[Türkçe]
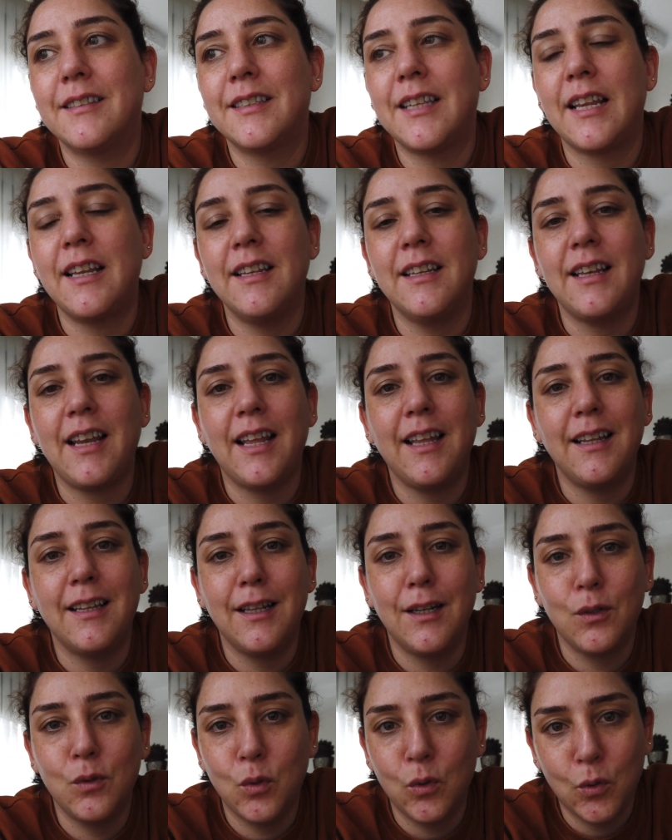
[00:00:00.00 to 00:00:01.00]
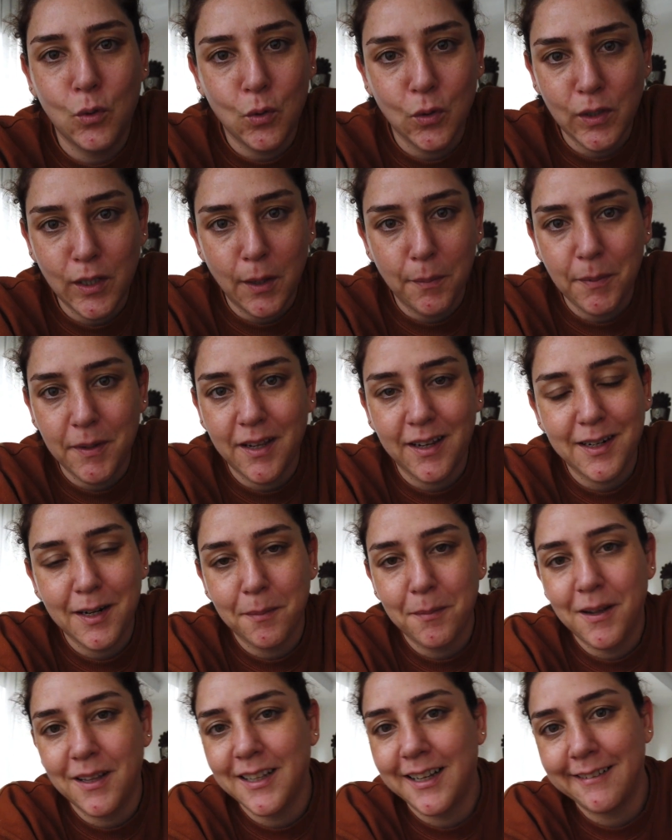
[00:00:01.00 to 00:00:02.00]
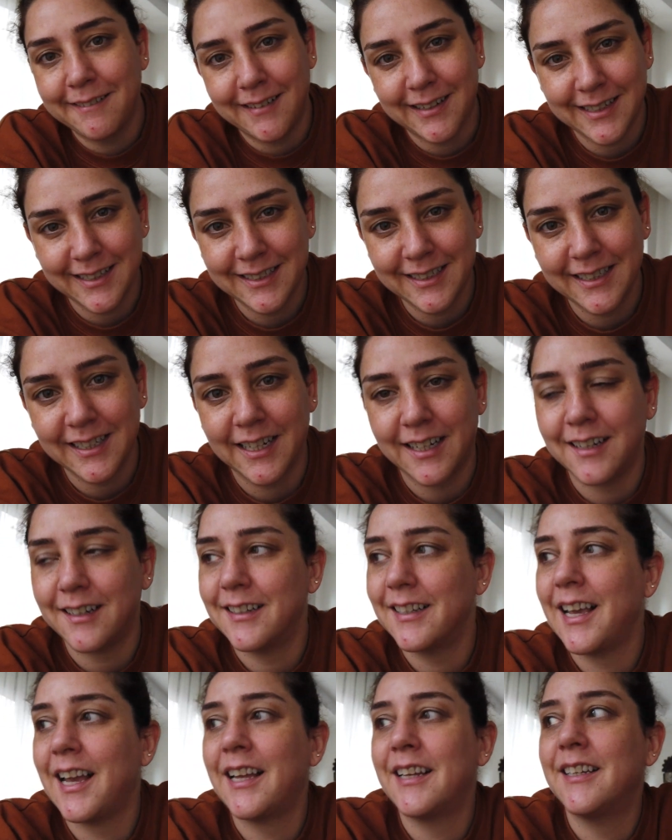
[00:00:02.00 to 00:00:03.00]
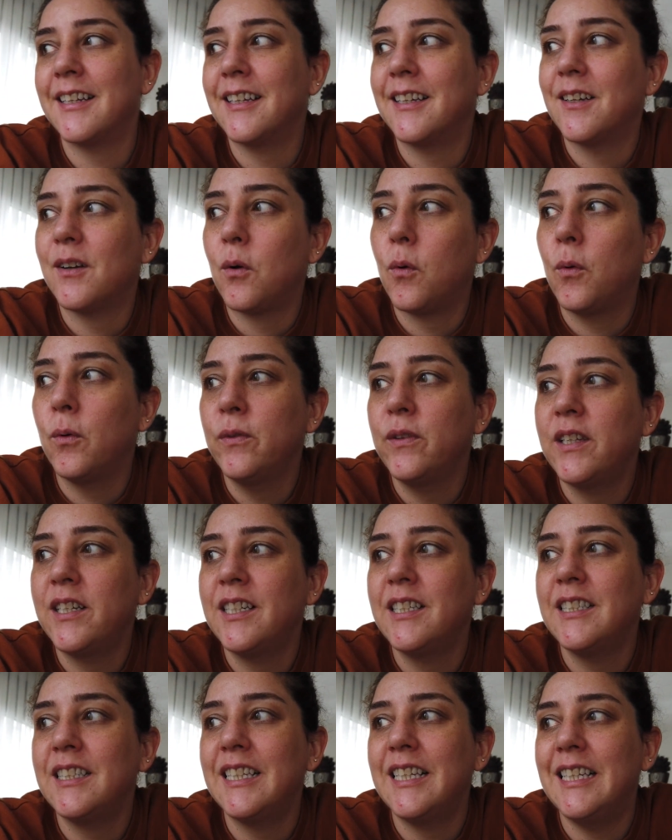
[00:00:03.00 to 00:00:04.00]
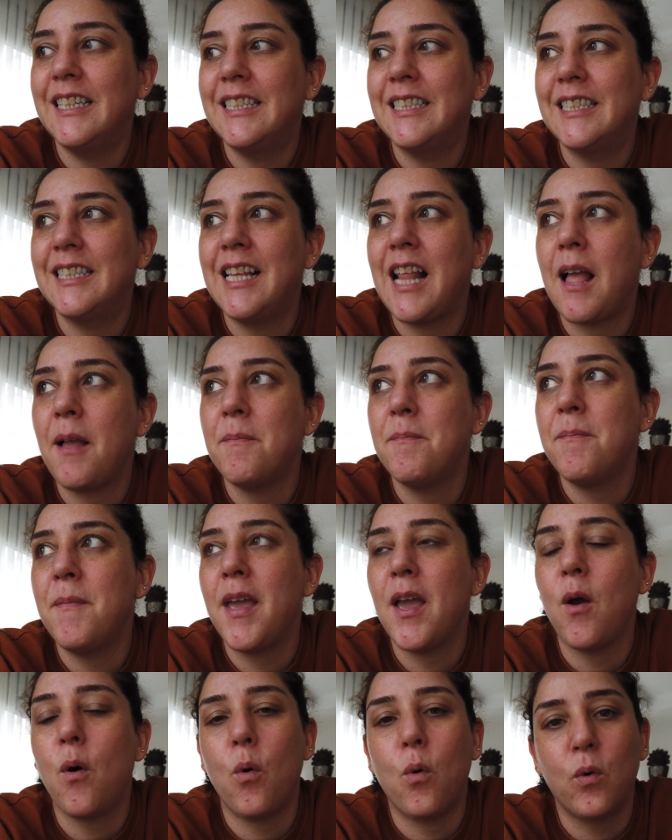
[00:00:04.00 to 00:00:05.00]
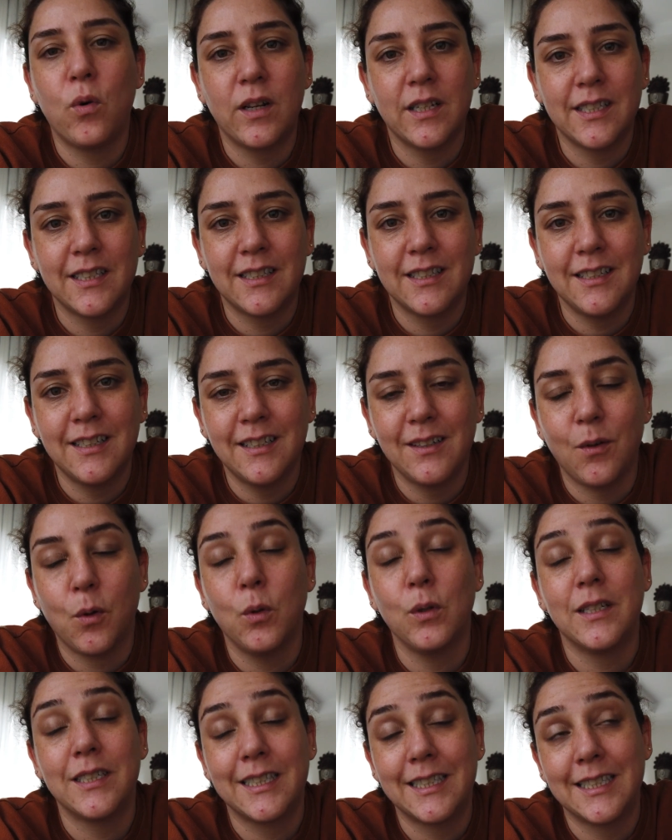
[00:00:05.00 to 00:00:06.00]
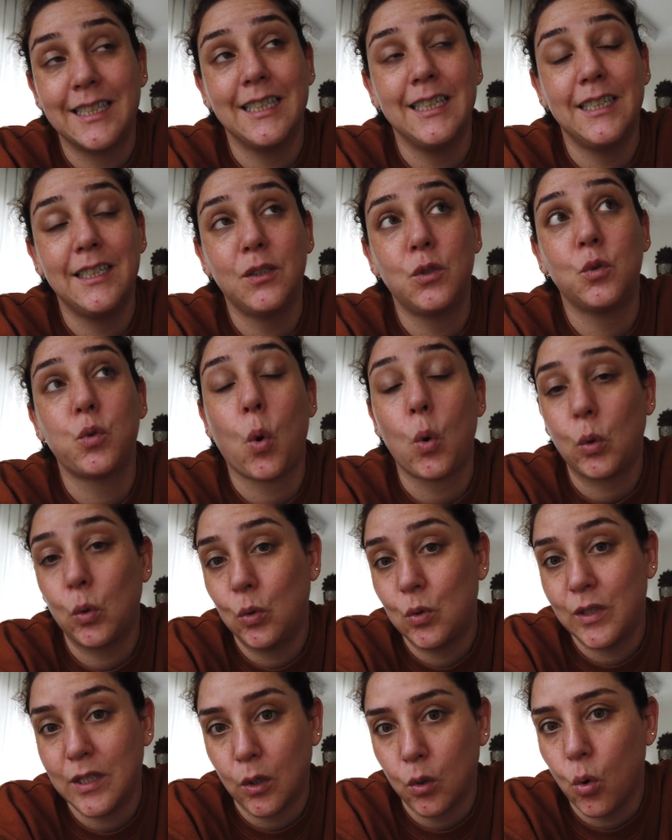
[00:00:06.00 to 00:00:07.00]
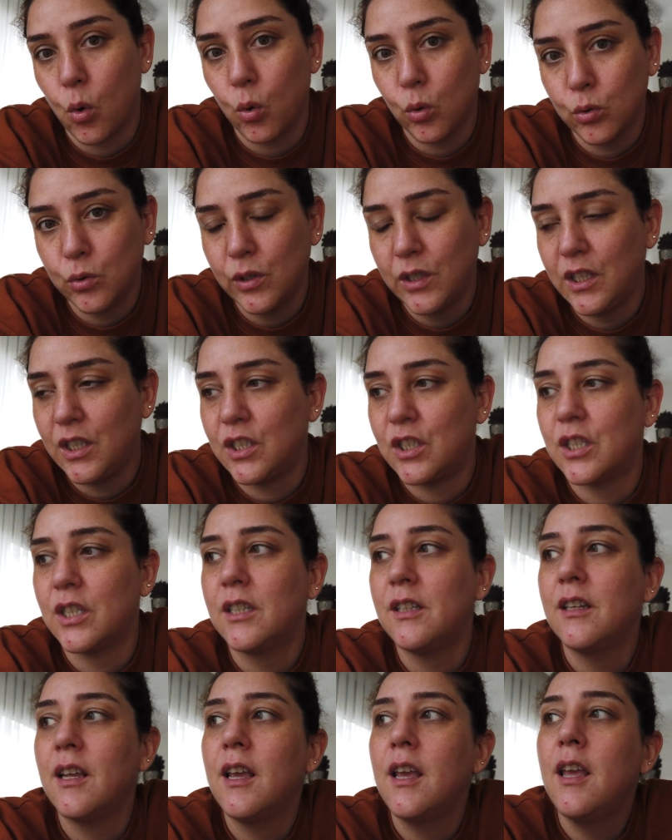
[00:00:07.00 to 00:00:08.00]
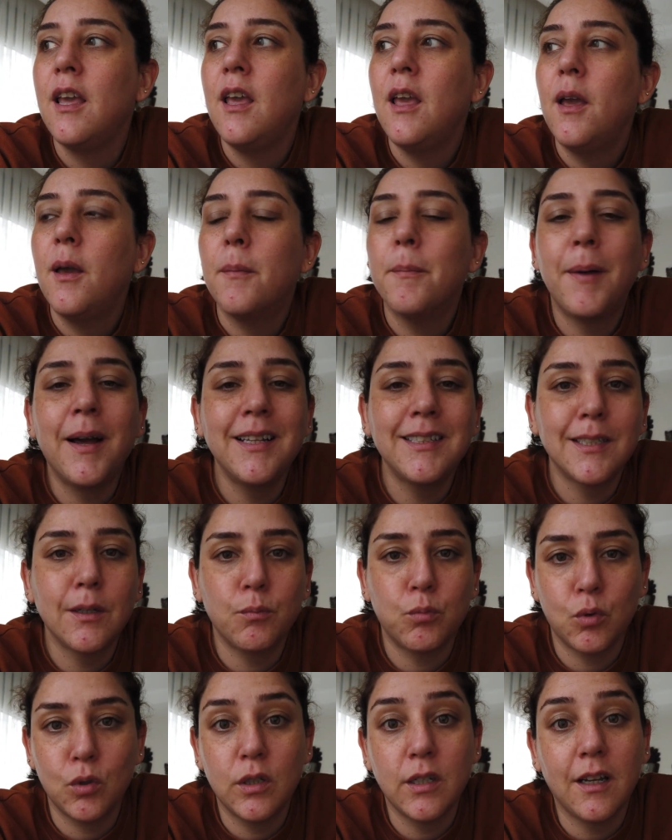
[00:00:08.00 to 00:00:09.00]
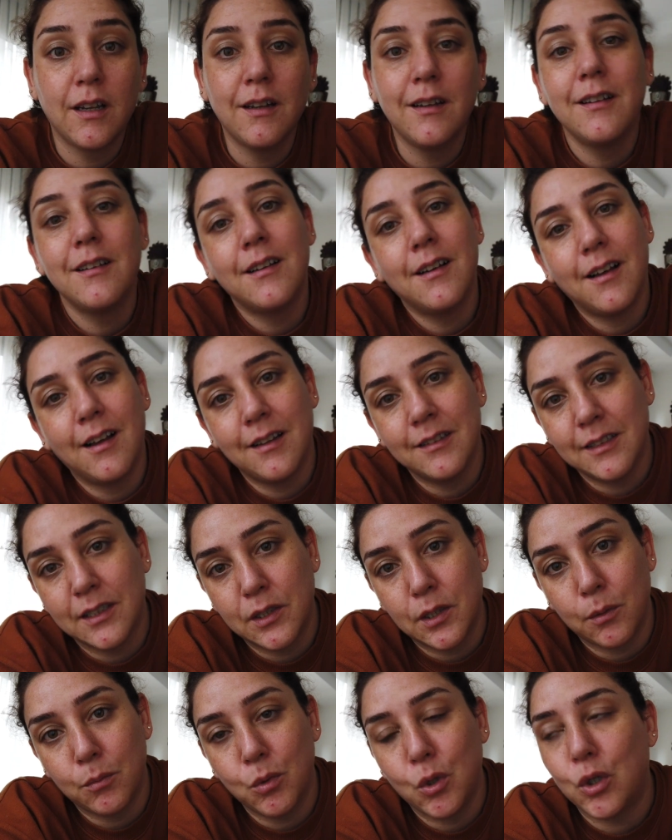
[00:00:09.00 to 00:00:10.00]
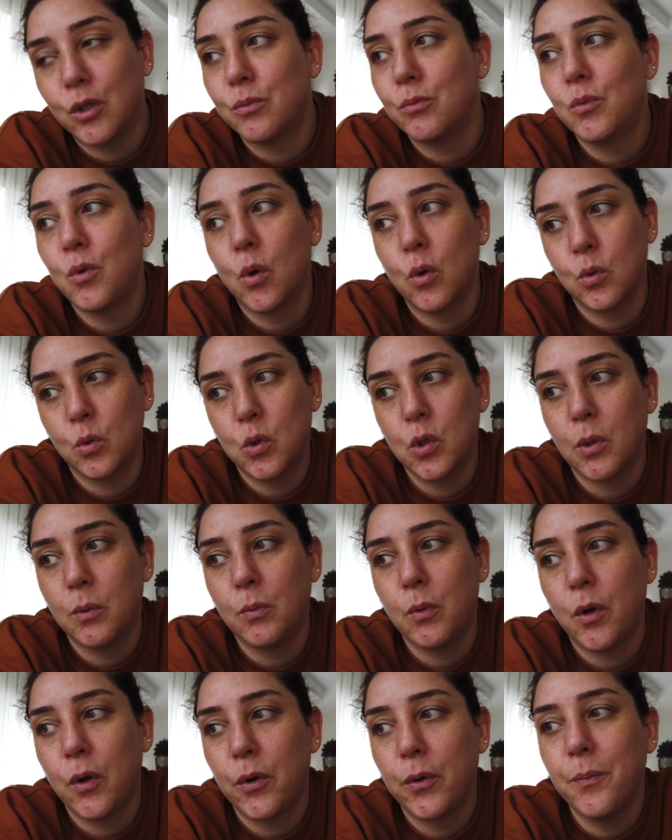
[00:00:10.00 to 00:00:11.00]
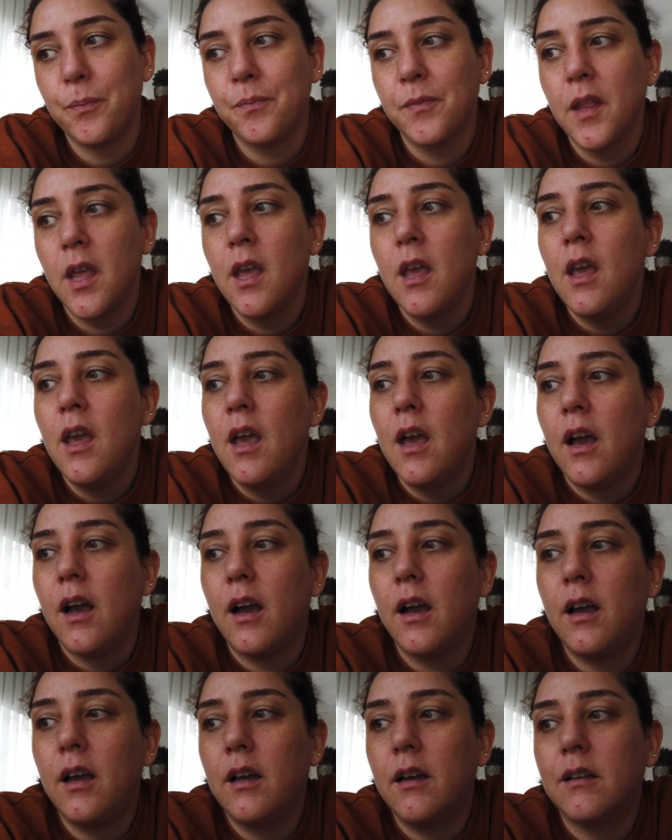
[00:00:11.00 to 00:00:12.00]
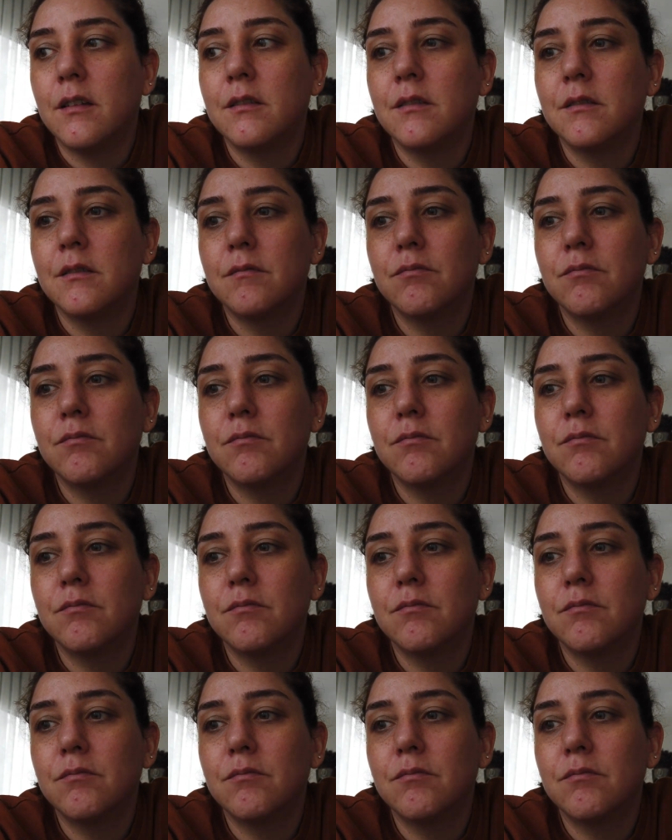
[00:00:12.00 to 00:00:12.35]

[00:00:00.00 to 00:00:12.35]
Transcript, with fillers: seninle ilgili dedikodu yapan akrabalar vardır ya yani onların izlenme orası olasılığı çok yüksek olduğu için maalesef burada anlatamıyorum konuşamıyorum. Ee,